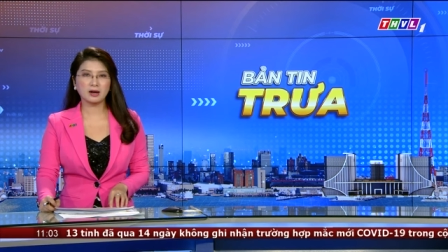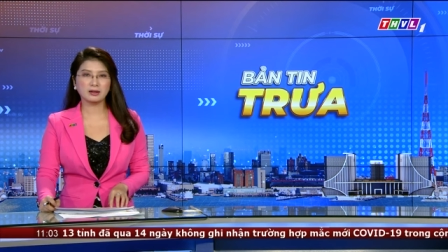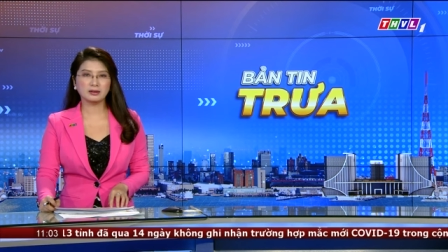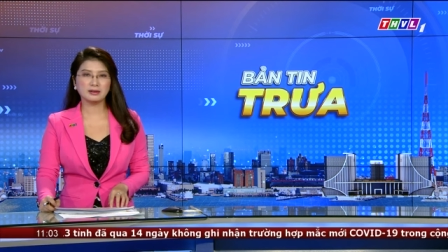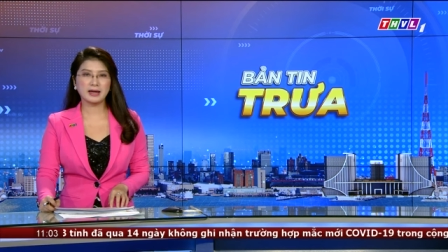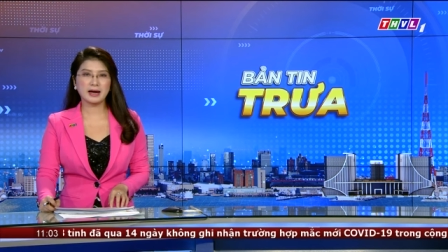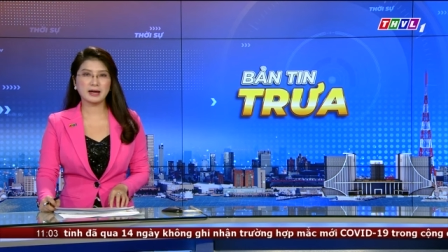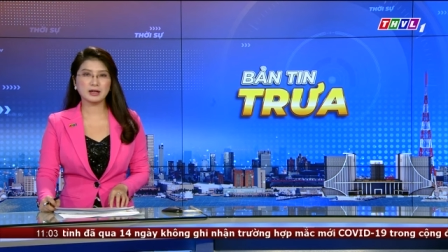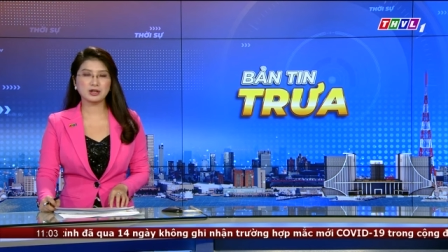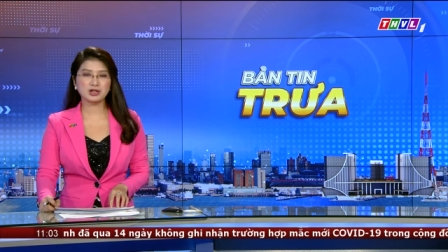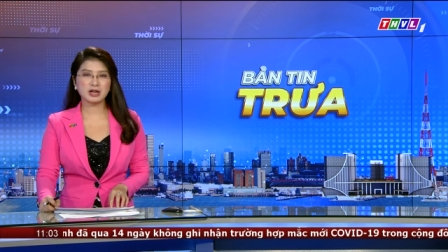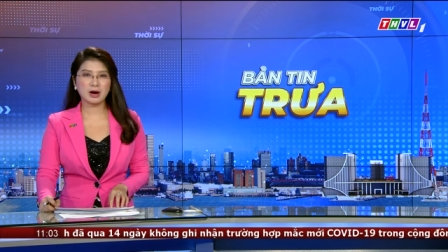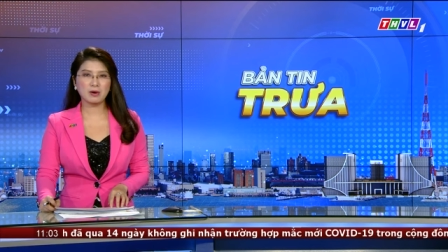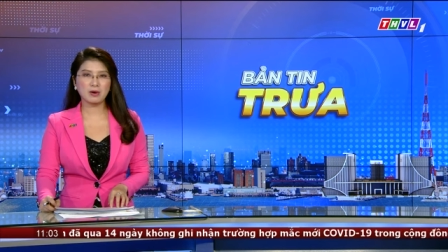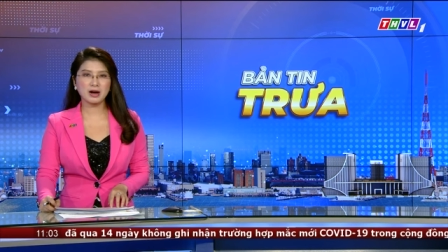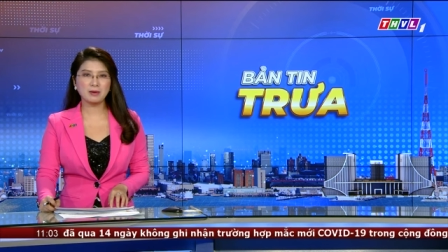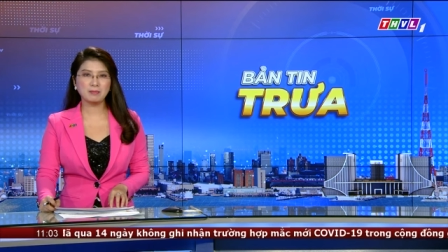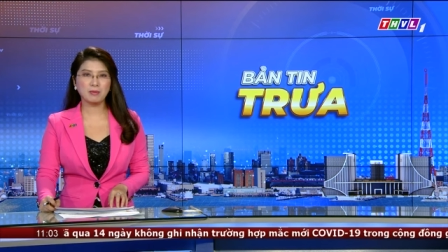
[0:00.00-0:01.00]
và sáu
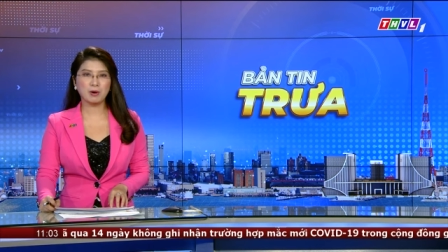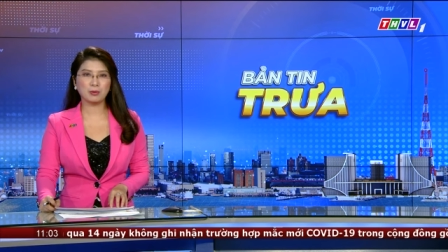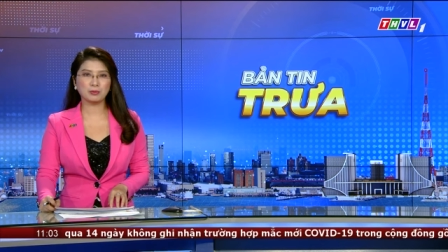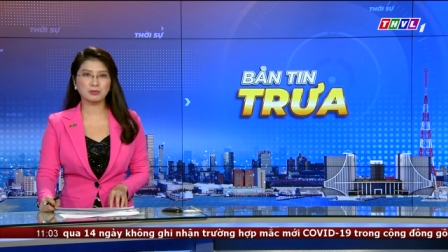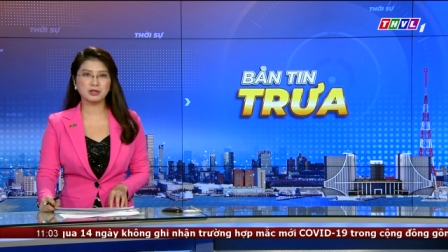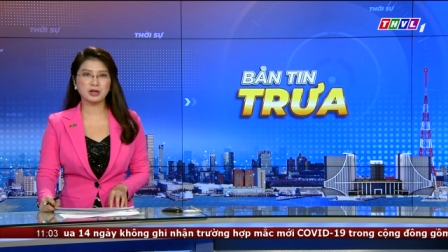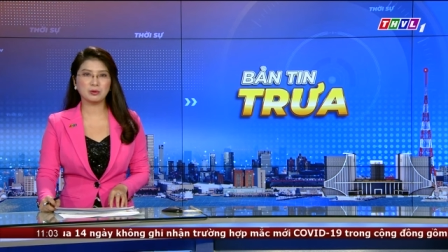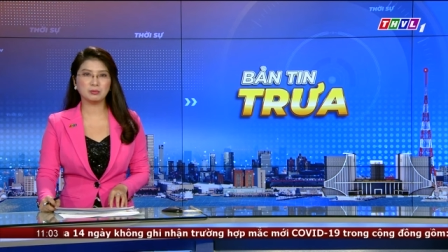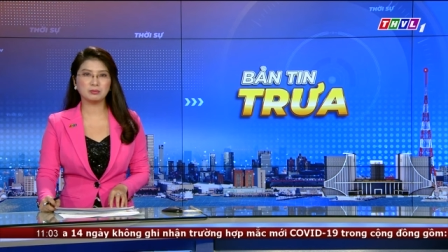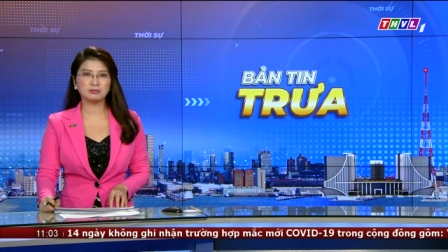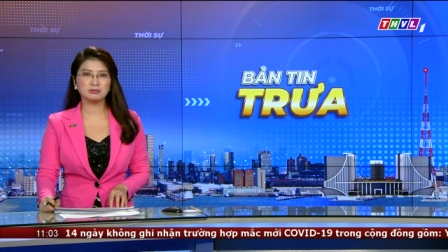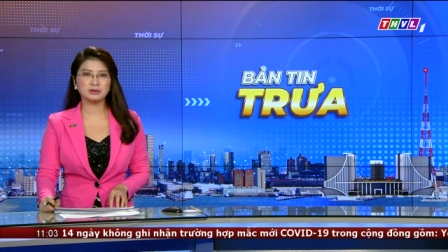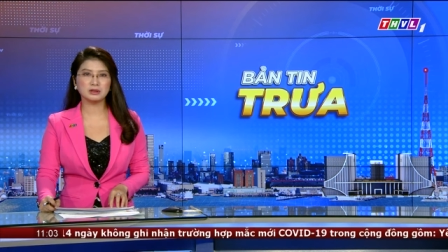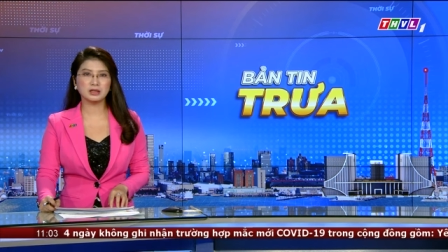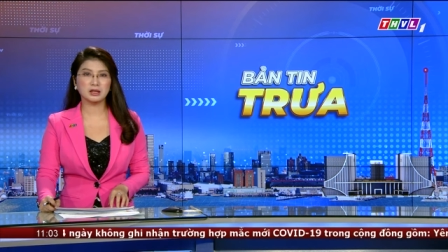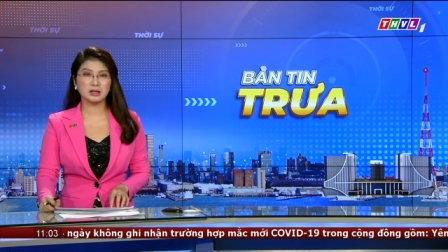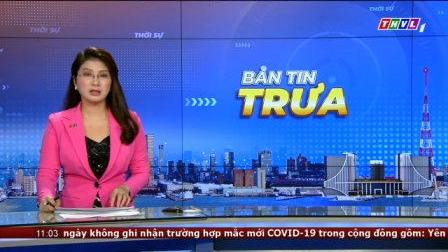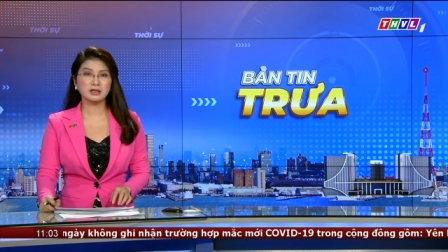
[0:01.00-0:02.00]
F một trong
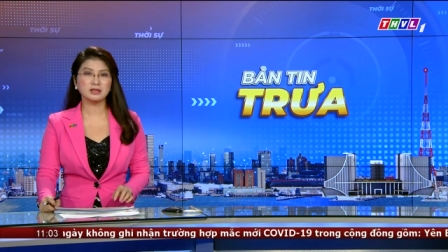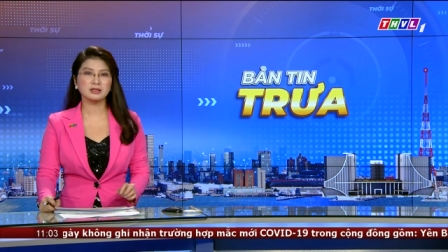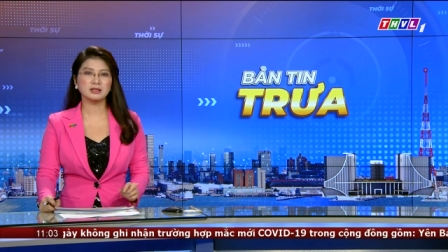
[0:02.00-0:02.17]
tỉnh